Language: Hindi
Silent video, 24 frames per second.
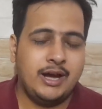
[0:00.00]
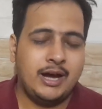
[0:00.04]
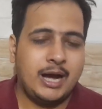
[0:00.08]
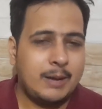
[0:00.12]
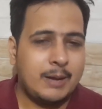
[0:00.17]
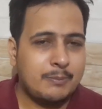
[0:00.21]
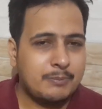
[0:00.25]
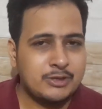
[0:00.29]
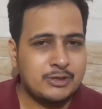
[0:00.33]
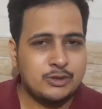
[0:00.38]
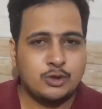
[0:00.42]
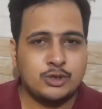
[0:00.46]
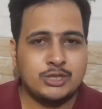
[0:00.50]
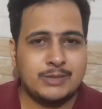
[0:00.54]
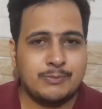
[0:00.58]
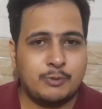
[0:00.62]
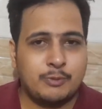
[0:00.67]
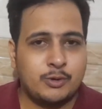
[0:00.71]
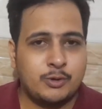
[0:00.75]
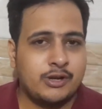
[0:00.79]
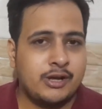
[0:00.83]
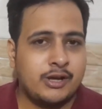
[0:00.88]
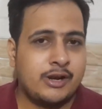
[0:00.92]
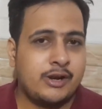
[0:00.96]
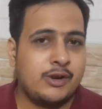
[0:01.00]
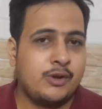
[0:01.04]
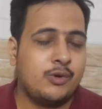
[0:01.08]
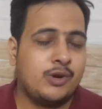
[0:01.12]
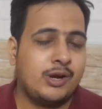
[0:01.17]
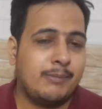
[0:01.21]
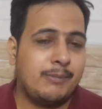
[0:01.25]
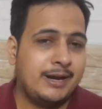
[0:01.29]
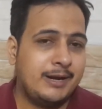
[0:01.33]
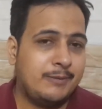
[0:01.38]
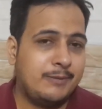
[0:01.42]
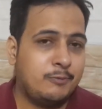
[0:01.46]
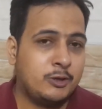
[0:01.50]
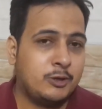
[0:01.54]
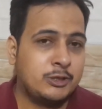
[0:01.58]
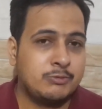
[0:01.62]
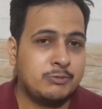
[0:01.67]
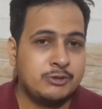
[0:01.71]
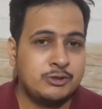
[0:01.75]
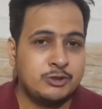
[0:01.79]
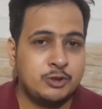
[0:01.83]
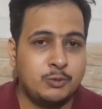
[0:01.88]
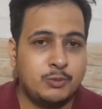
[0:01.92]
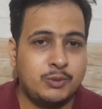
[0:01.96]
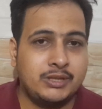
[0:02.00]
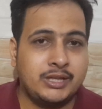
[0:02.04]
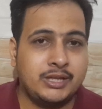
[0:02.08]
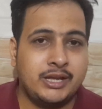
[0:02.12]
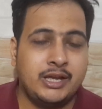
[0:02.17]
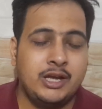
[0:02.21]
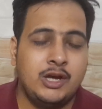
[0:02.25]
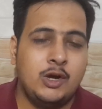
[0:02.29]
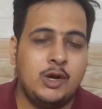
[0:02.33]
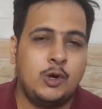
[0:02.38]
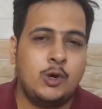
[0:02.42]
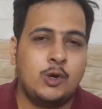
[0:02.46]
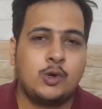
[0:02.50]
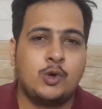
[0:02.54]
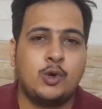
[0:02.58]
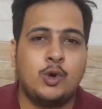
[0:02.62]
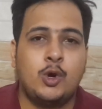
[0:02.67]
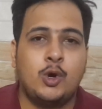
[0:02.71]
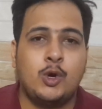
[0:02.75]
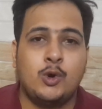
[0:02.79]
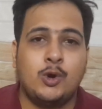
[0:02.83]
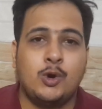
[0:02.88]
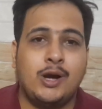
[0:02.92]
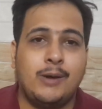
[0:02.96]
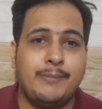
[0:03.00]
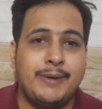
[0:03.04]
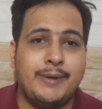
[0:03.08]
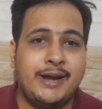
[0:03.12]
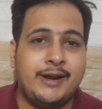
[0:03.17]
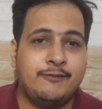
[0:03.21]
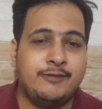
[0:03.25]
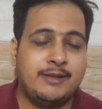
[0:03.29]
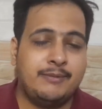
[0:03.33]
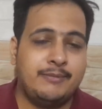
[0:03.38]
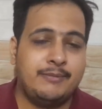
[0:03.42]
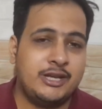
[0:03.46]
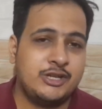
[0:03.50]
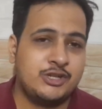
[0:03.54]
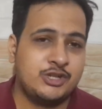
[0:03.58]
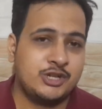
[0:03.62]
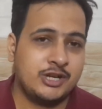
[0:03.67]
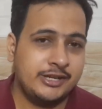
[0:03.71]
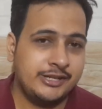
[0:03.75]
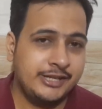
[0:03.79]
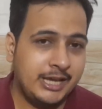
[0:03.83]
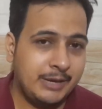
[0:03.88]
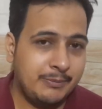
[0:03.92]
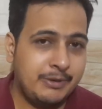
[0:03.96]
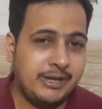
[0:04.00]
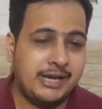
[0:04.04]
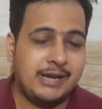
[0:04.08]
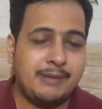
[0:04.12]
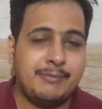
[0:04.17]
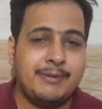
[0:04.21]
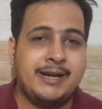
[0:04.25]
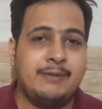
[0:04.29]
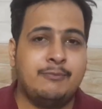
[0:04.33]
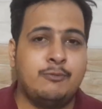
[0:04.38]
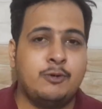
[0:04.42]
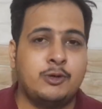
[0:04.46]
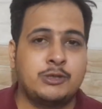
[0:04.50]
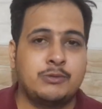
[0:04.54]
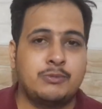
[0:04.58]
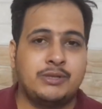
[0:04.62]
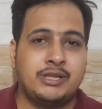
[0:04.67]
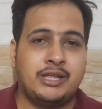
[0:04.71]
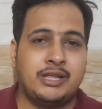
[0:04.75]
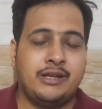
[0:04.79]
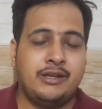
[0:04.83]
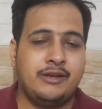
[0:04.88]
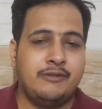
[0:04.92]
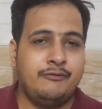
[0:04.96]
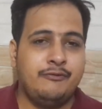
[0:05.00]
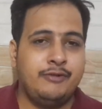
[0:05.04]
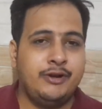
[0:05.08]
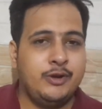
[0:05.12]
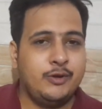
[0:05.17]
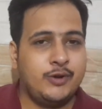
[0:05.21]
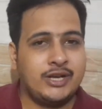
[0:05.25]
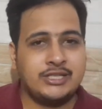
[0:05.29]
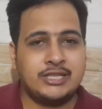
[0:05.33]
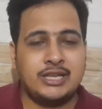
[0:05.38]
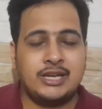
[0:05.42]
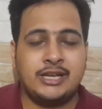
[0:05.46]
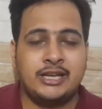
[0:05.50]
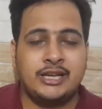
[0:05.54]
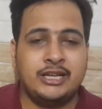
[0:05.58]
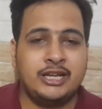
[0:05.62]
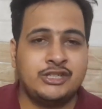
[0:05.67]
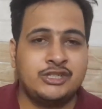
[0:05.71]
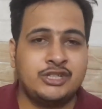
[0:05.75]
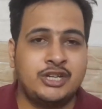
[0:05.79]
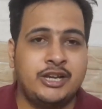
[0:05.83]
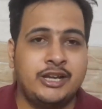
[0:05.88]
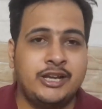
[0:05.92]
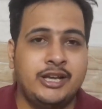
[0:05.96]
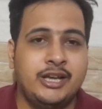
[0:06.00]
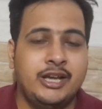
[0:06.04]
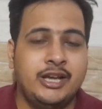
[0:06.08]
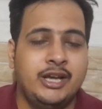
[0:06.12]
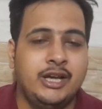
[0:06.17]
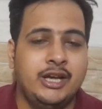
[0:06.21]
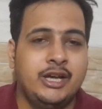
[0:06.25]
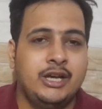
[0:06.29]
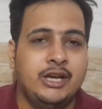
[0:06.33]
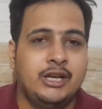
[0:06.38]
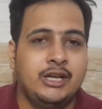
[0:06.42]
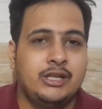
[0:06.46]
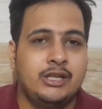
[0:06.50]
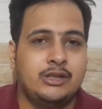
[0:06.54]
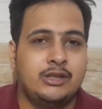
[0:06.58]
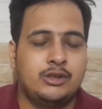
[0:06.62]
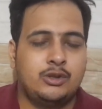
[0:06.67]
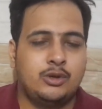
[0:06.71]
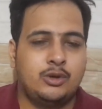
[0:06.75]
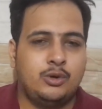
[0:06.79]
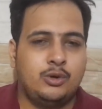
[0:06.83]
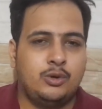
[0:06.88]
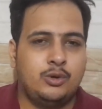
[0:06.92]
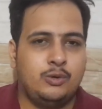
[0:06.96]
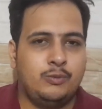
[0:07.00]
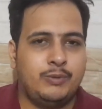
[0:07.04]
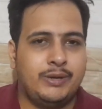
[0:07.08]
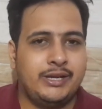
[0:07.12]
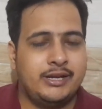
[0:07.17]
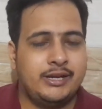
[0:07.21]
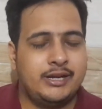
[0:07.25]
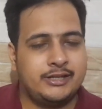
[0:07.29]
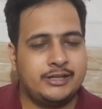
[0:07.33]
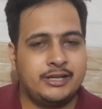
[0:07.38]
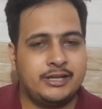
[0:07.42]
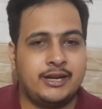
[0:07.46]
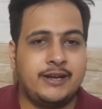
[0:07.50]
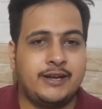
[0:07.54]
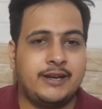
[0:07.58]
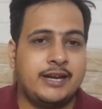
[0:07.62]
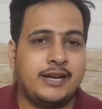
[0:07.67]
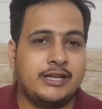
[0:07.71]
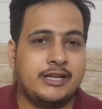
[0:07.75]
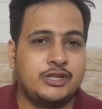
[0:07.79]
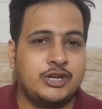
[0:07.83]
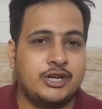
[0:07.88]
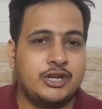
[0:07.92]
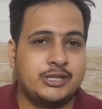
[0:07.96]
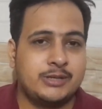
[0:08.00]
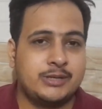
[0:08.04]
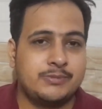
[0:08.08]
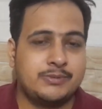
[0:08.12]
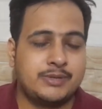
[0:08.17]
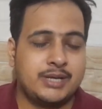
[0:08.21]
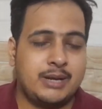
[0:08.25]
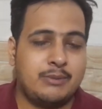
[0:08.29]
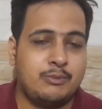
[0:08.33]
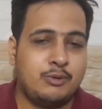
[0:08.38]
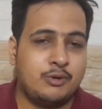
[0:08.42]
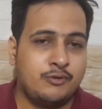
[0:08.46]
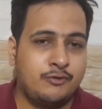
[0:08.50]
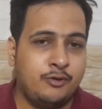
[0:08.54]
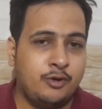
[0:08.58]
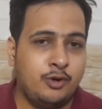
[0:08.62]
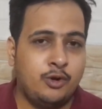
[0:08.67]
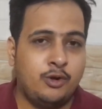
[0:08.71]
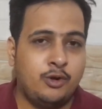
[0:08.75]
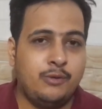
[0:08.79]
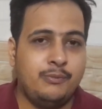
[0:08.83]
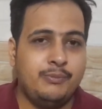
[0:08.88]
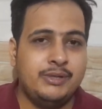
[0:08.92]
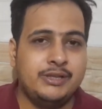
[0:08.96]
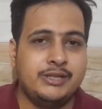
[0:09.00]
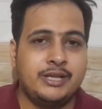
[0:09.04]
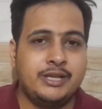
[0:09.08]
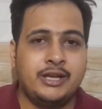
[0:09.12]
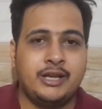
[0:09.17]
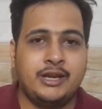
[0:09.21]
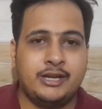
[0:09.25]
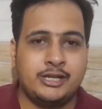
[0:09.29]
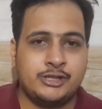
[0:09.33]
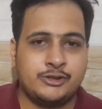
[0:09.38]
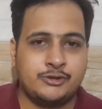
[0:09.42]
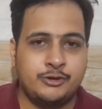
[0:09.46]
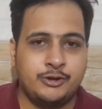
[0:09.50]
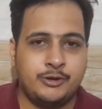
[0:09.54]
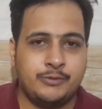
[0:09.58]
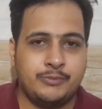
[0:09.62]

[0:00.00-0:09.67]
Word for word: आप किसको सपोर्ट कर रहे हो कमेंट बॉक्स में जरूर बताएं और कौन होगा मैन ऑफ द मैच ये भी कमेंट बॉक्स में बताएं वीडियो कैसी लगी अच्छी लगे तो भाई कर देना लाइक शेयर सब्सक्राइब और फॉलो मिलते हैं नेक्स्ट वीडियो